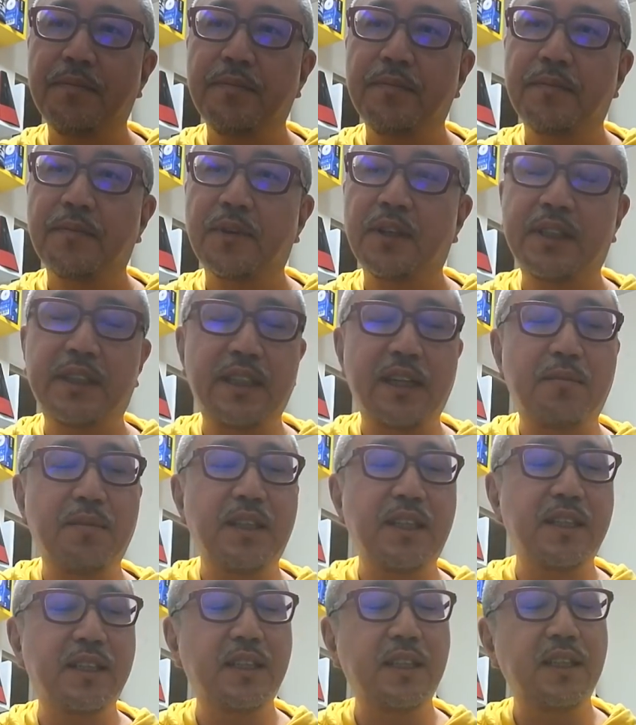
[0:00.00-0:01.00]
これちなみ
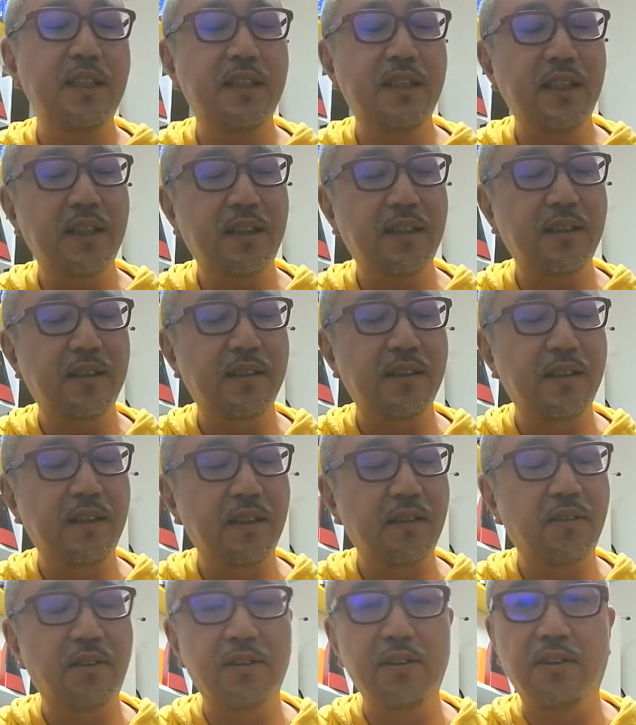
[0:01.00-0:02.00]
に C6 っていう
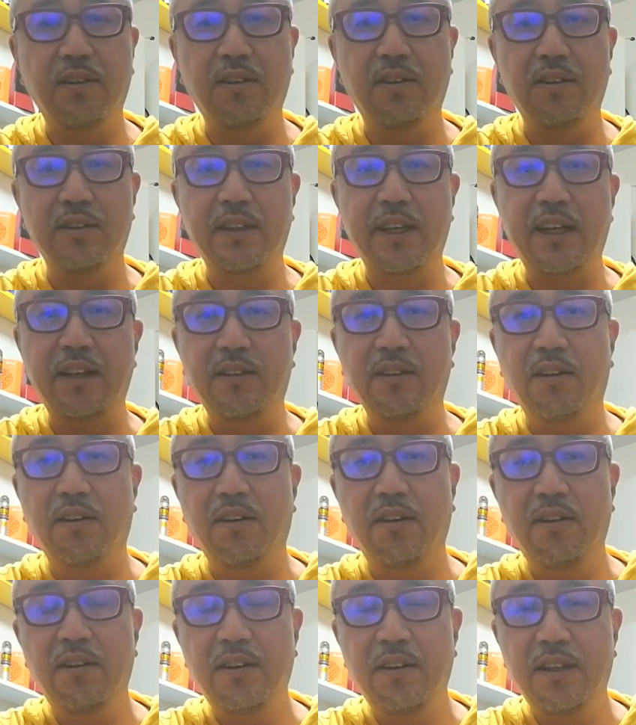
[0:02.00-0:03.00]
コードを押さえると、
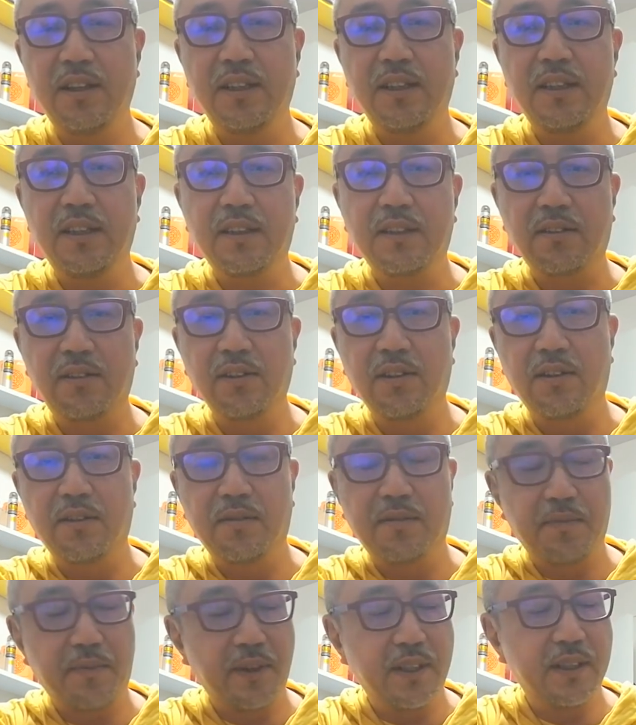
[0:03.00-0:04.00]
この
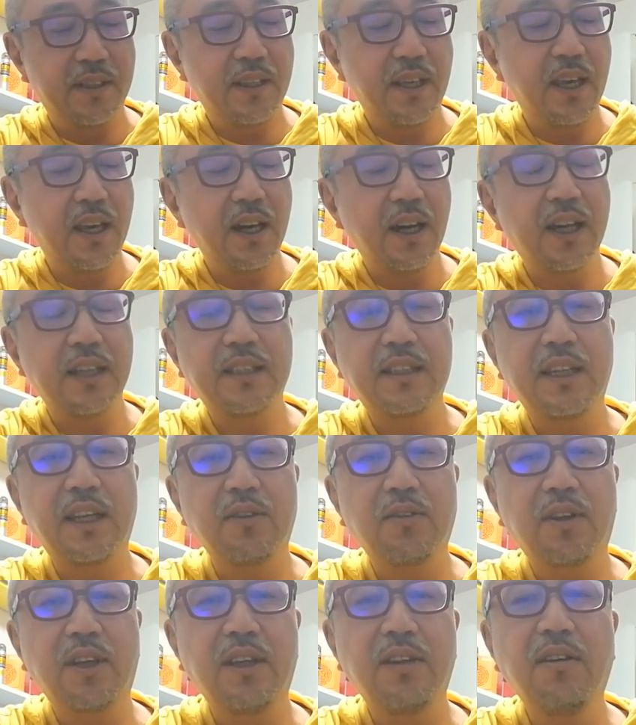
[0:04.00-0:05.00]
制覇した
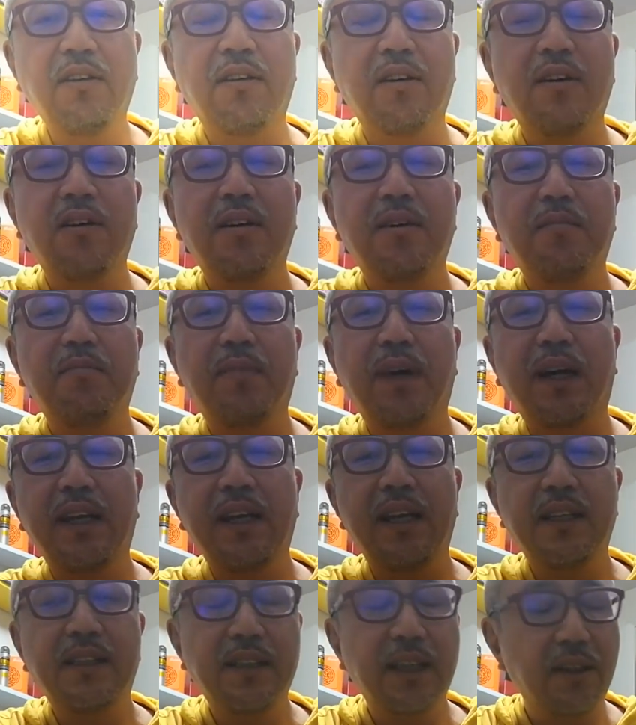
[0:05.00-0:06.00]
時の
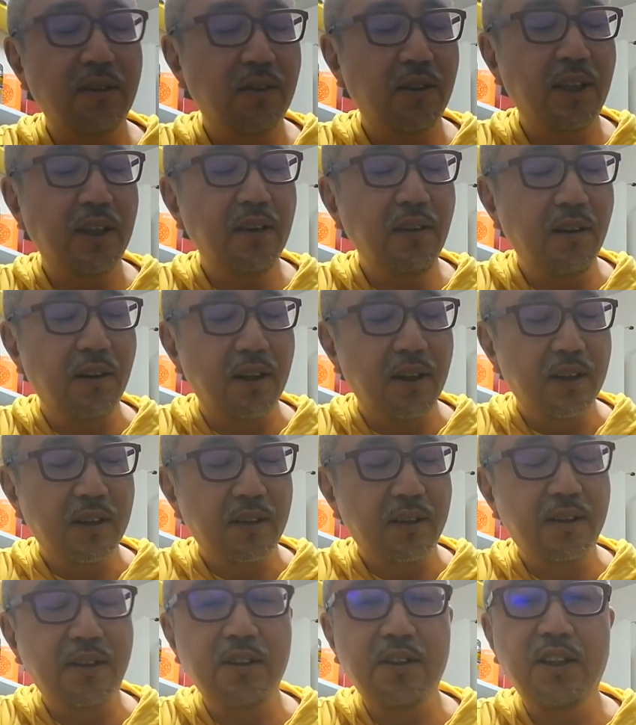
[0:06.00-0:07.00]
バレーした時の
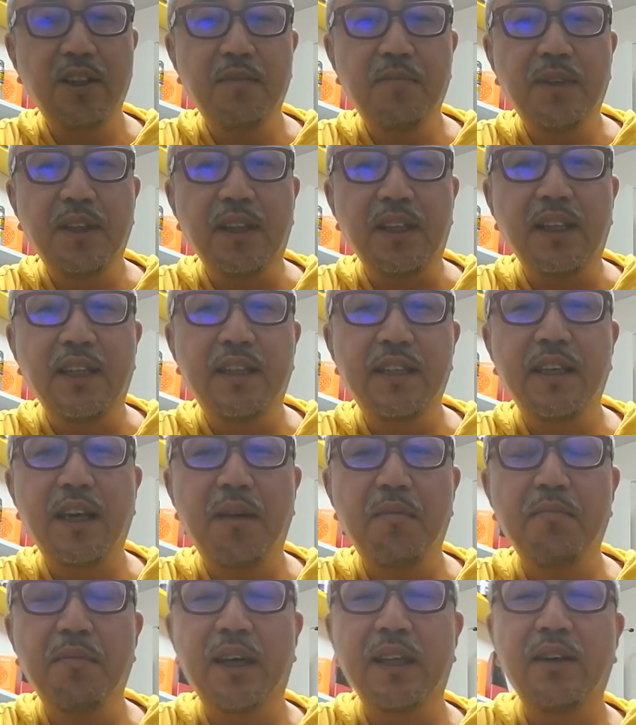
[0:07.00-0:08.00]
薬指一
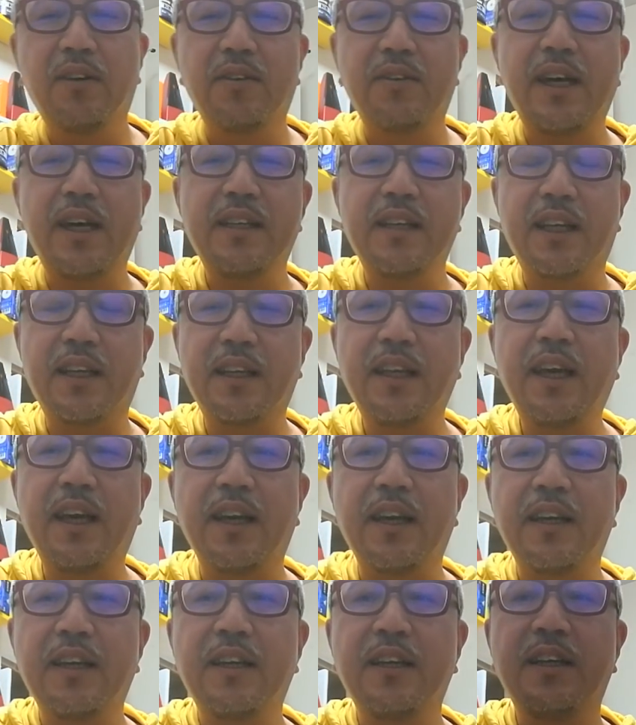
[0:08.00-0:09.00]
弦まで押さえちゃって、
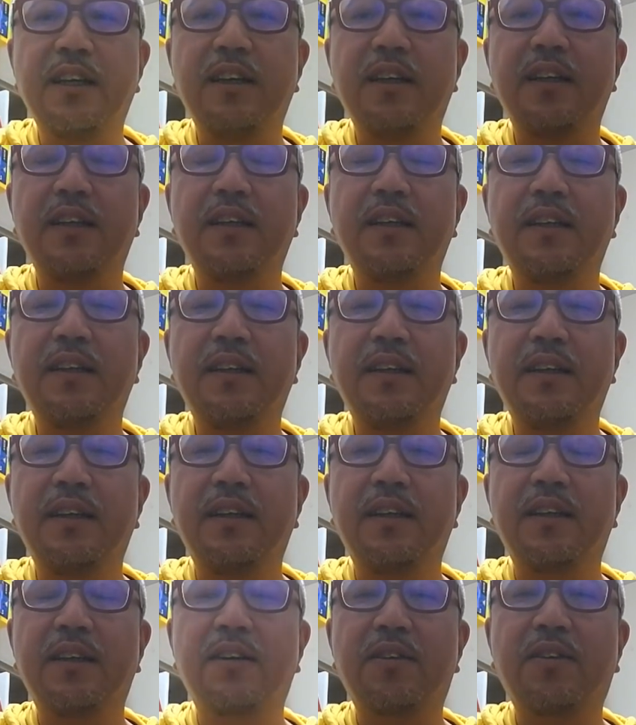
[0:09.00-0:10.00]

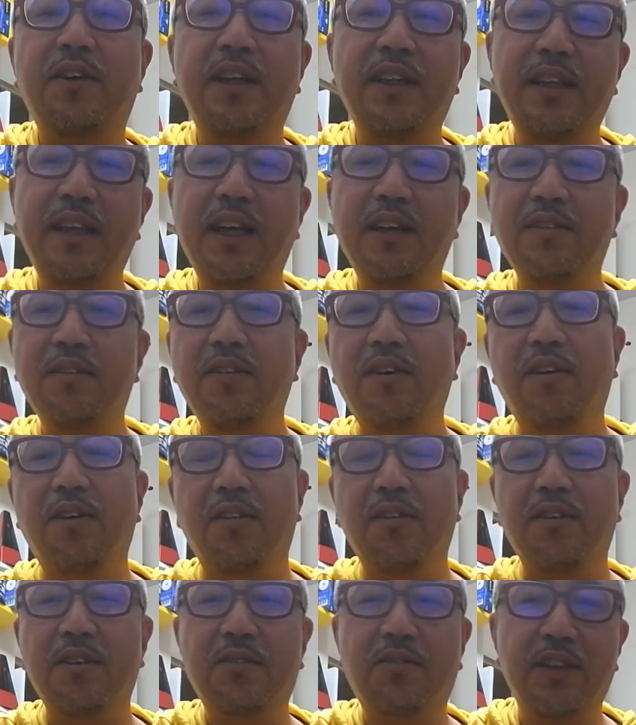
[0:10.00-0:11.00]
こうやってやると、
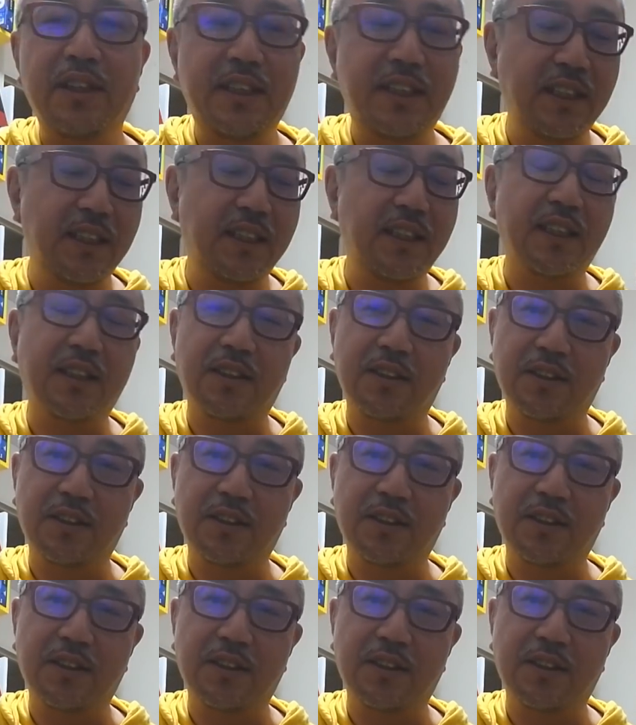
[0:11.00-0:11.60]
これ C6。